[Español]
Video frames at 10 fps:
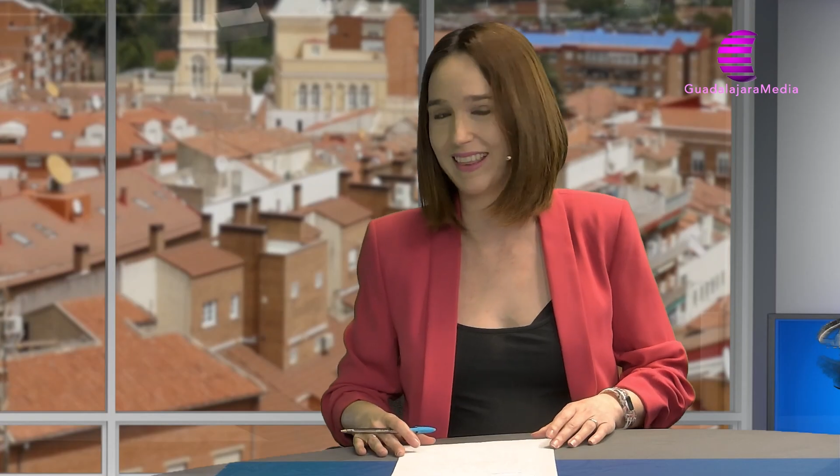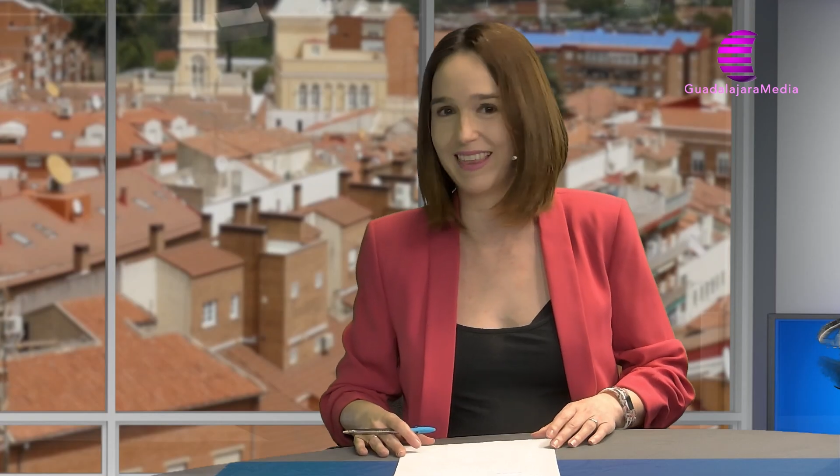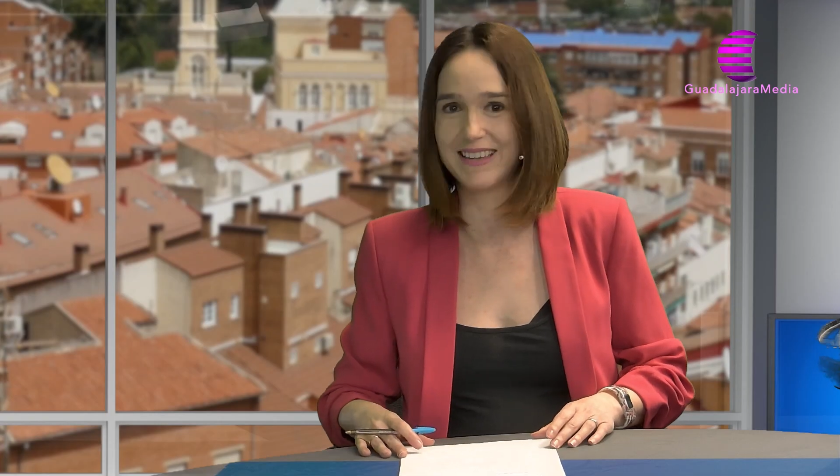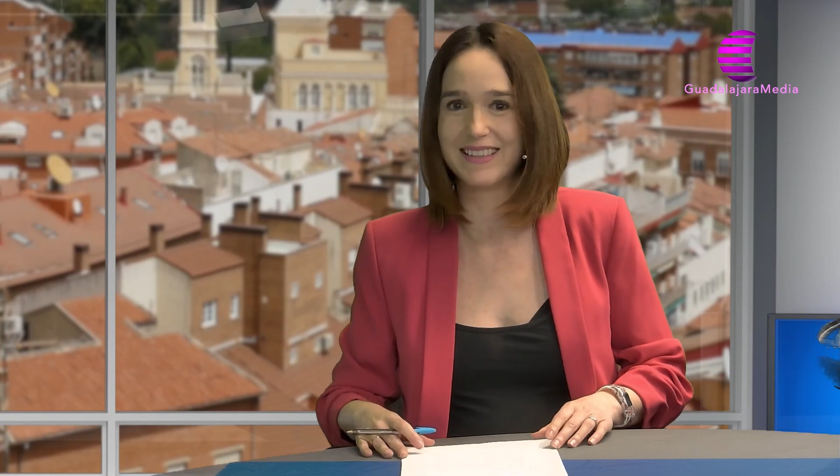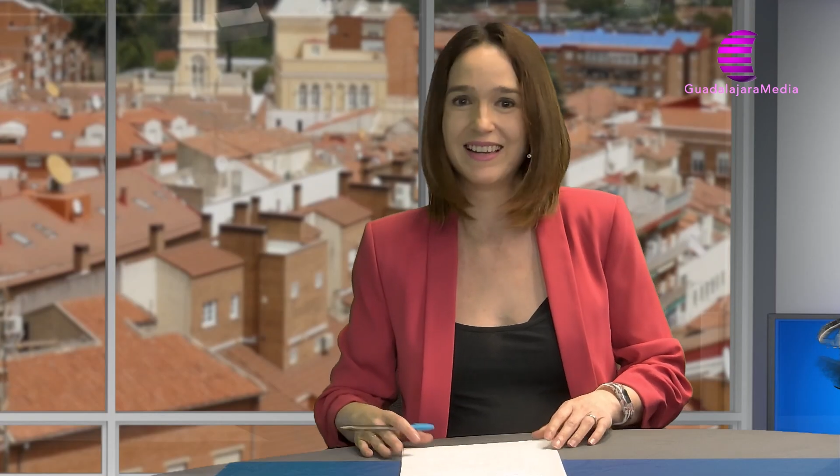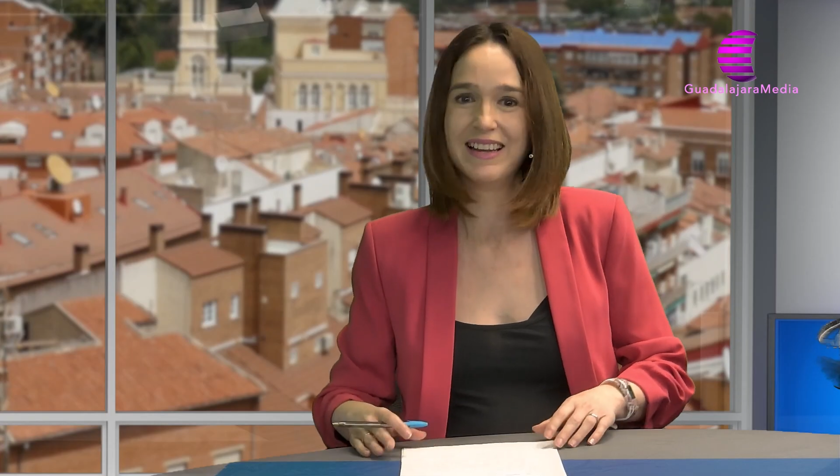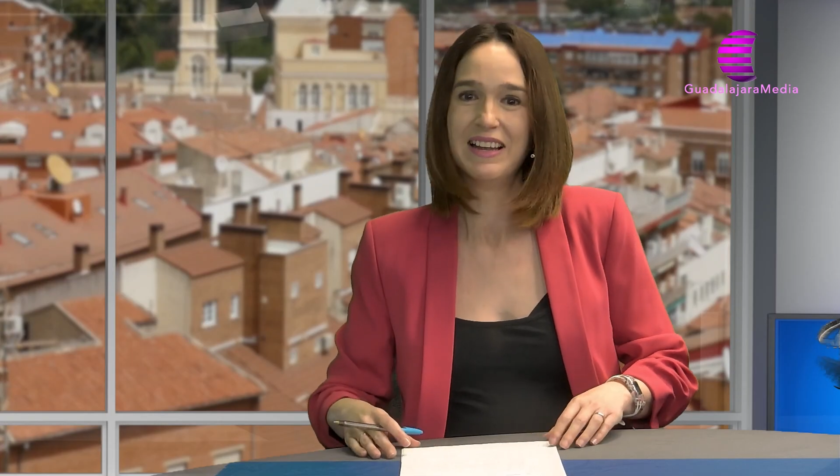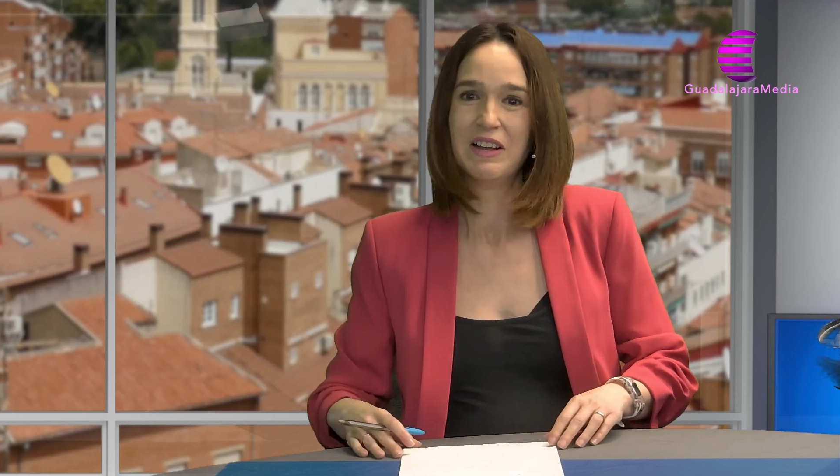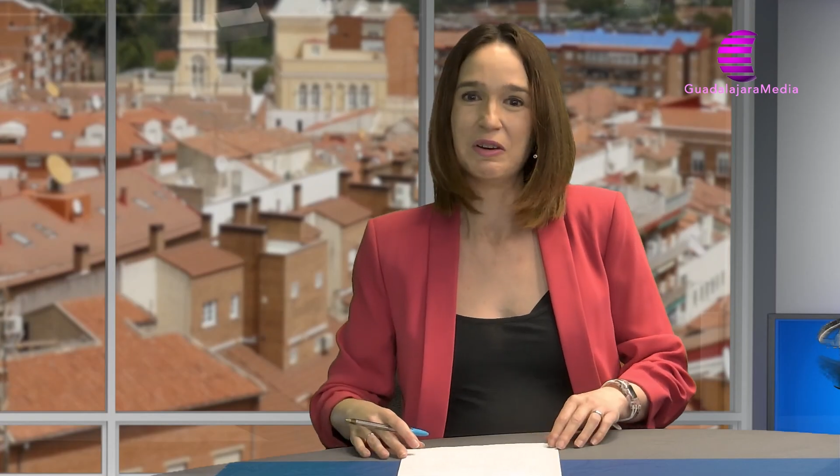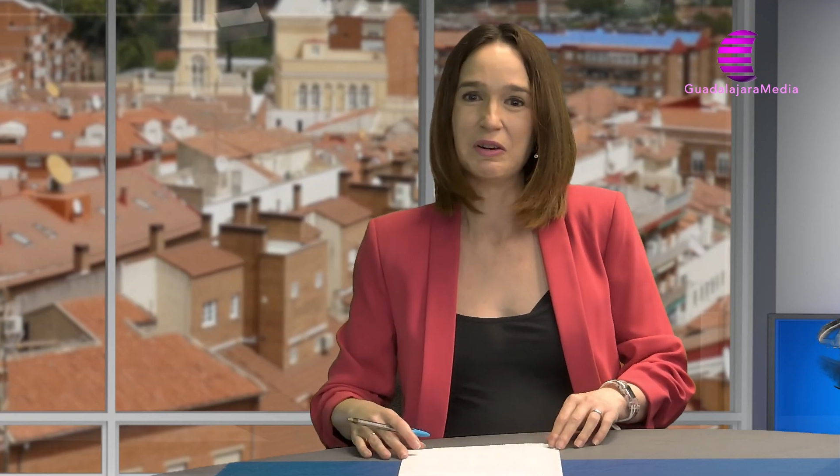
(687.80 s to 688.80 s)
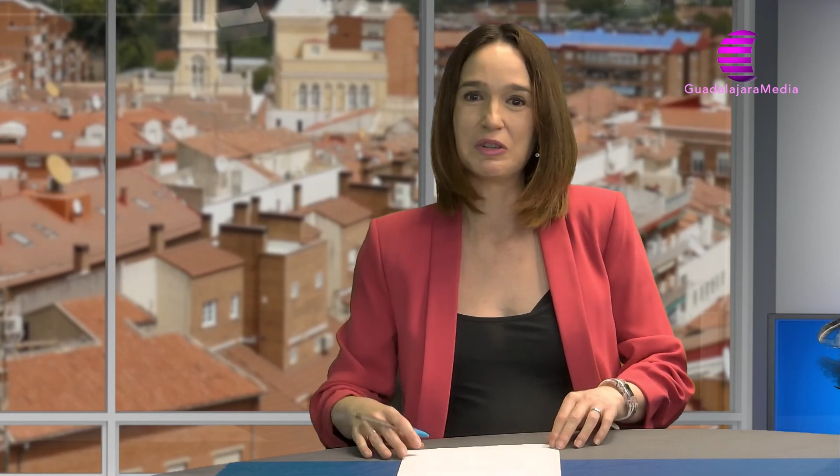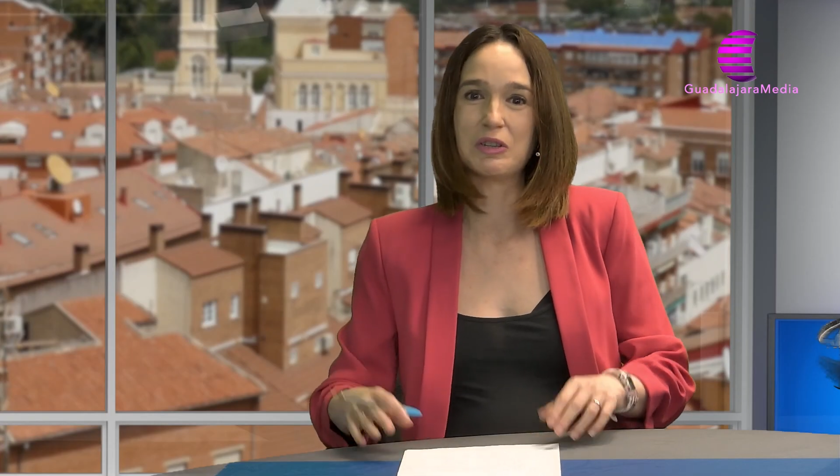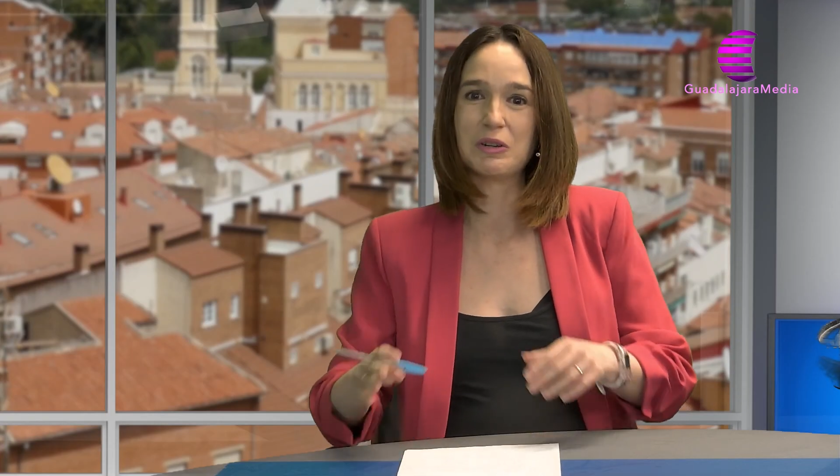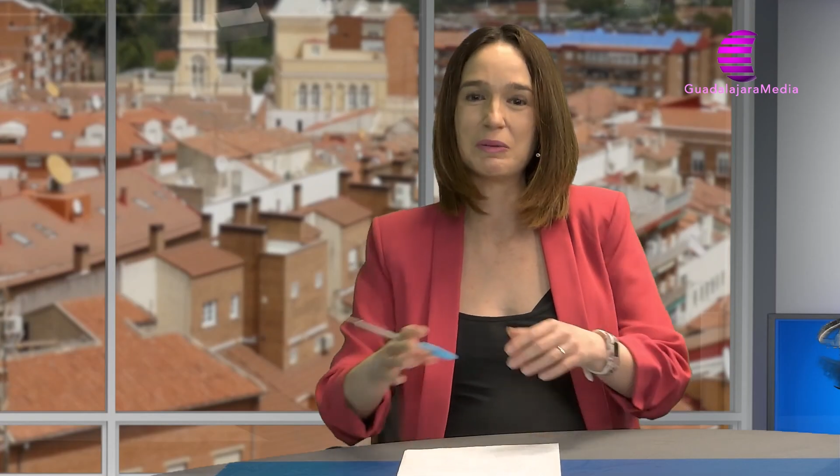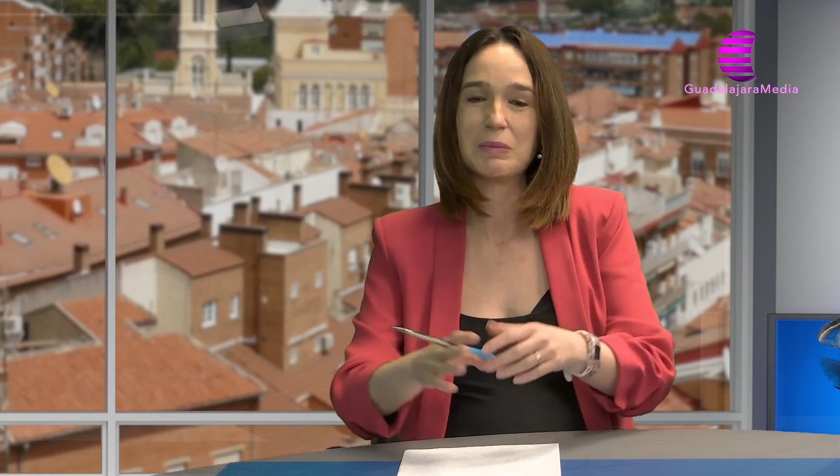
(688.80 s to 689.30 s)
Muchas gracias.
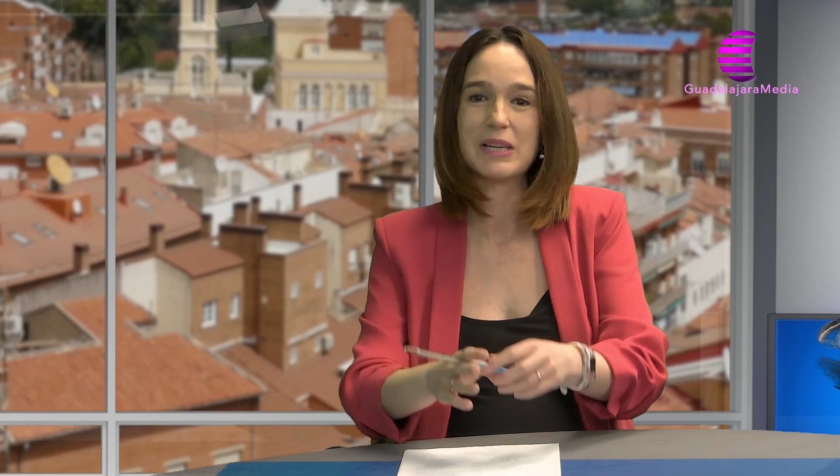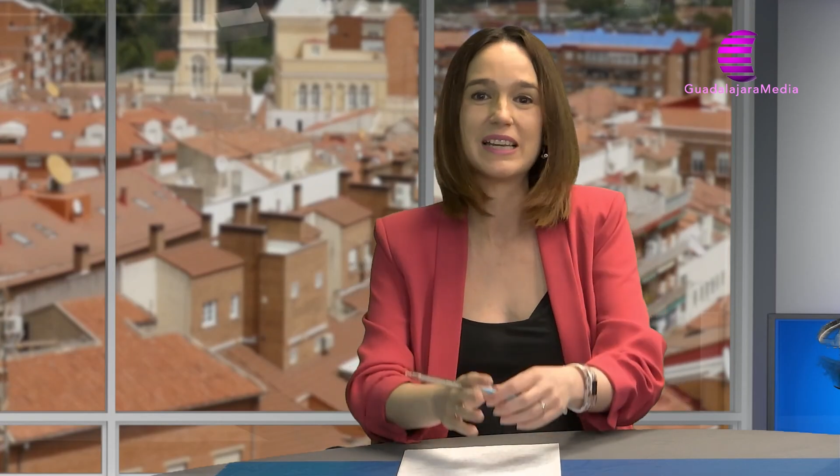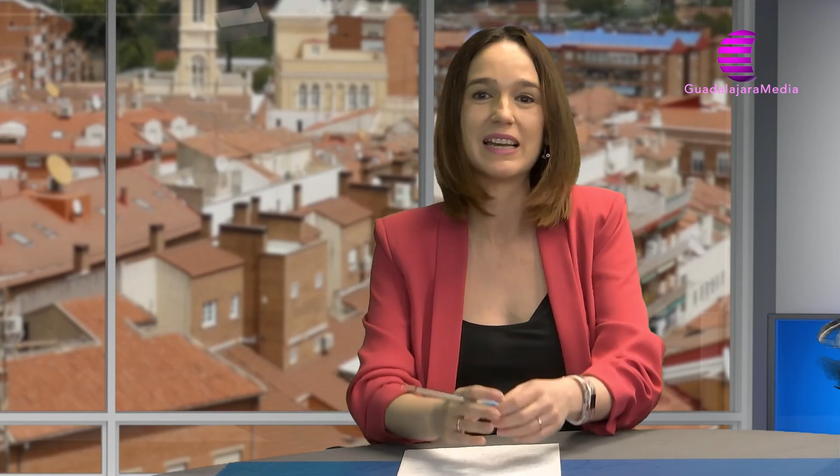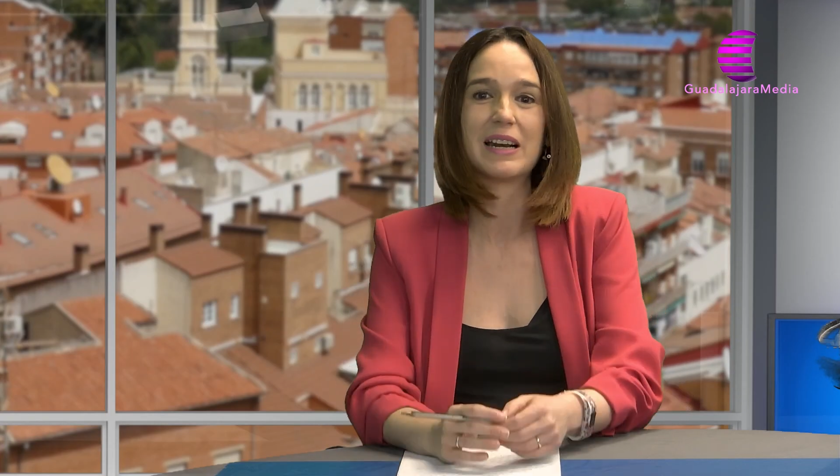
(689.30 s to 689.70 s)
Nosotros vamos a seguir